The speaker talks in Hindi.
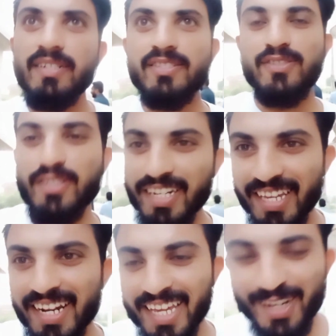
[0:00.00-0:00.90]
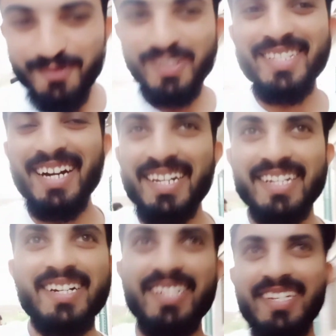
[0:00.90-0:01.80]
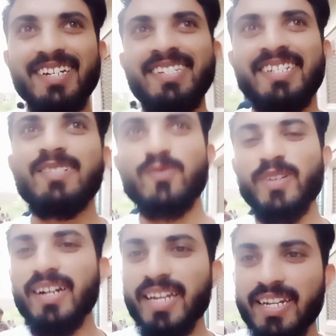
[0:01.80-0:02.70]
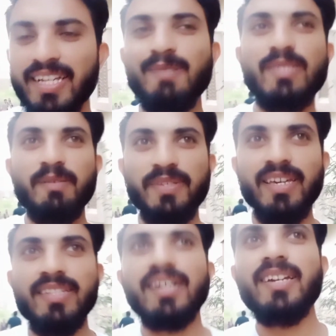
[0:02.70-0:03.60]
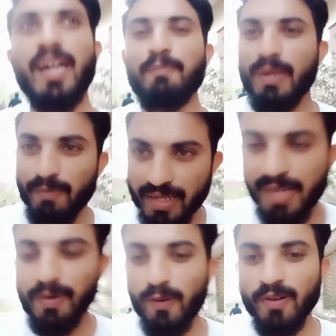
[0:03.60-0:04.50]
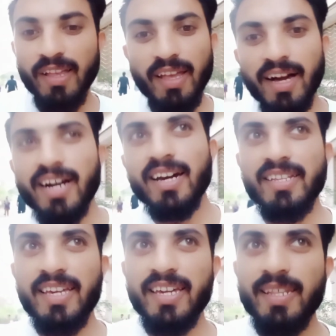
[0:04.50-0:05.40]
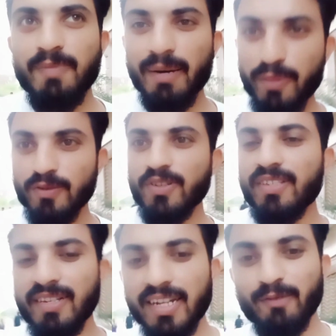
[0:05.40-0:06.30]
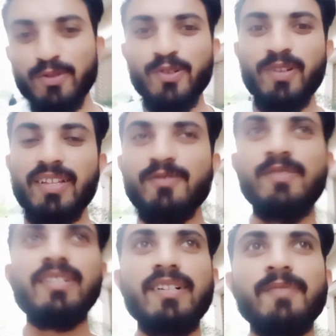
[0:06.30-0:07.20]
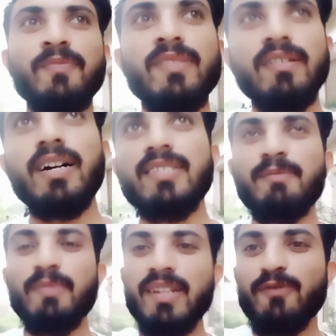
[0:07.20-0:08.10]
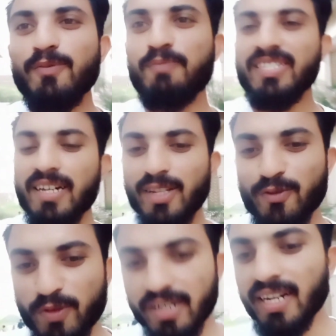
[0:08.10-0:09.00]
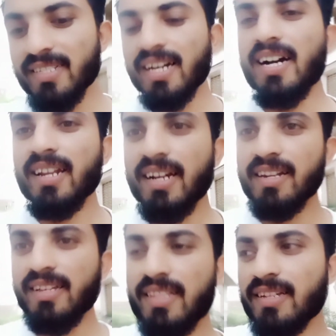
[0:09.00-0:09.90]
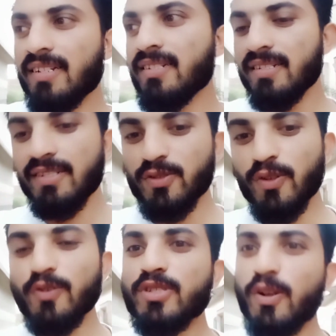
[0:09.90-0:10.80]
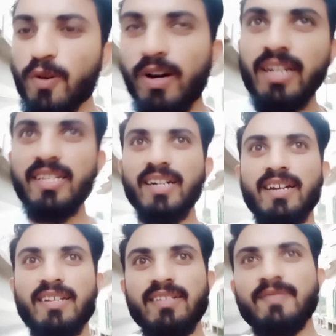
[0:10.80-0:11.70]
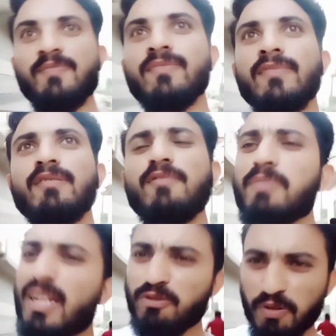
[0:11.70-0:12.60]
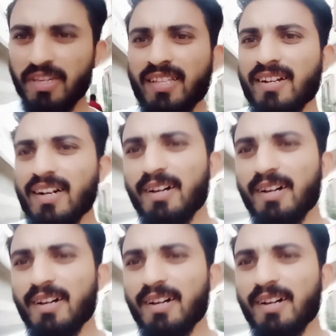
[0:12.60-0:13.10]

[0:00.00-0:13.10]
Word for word: तितलियाँ लेके उड़ी जा रहे हैं ठीक है उनका कहने का मतलब ये था कि हम पे मिट्टी पाओ अगर ये इन बाबों से ही सारा कुछ होना तो असल में ना वो बेचारा दुख का इजहार कर रहा था जो उससे हुआ नहीं जा रहा था बड़ा दुखी था